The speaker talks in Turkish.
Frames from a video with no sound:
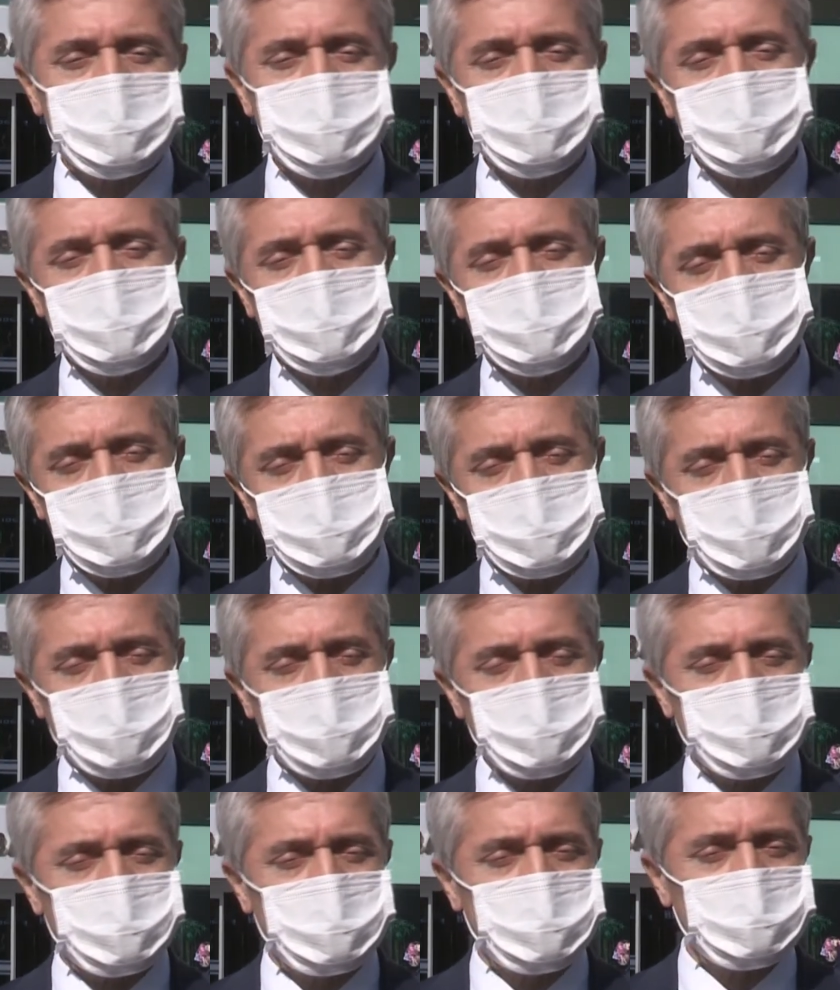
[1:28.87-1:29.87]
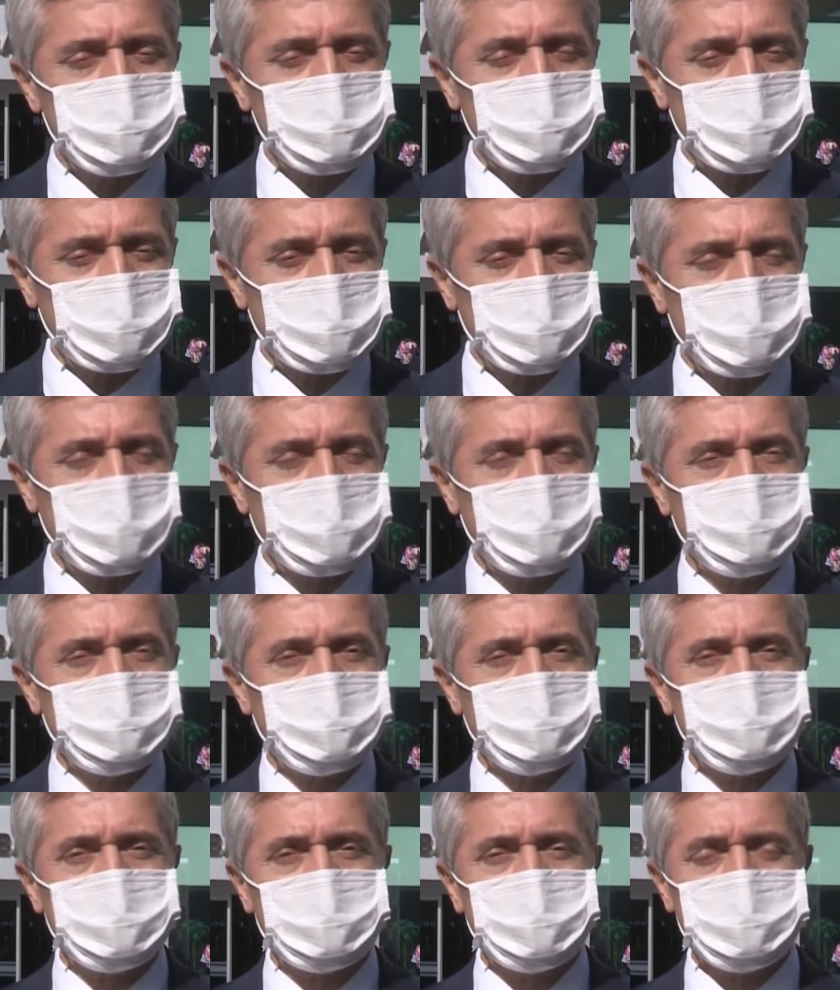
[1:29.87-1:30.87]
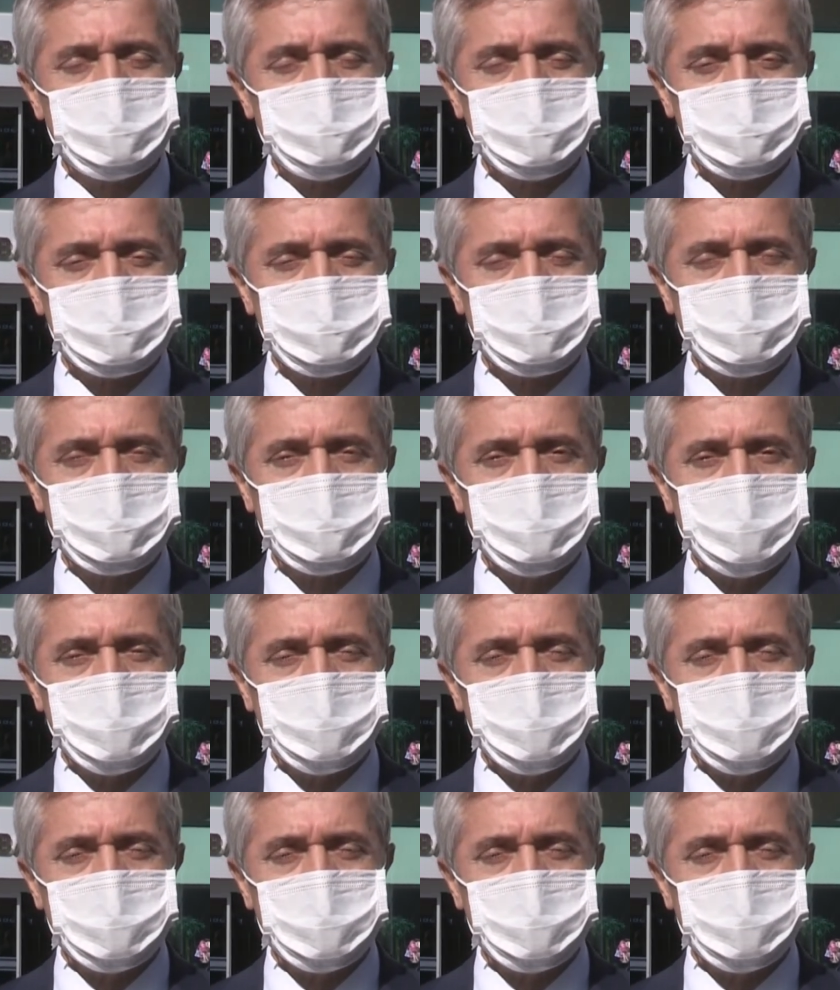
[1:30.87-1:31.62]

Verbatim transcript: Yine bu akülü sandalye verdiklerimize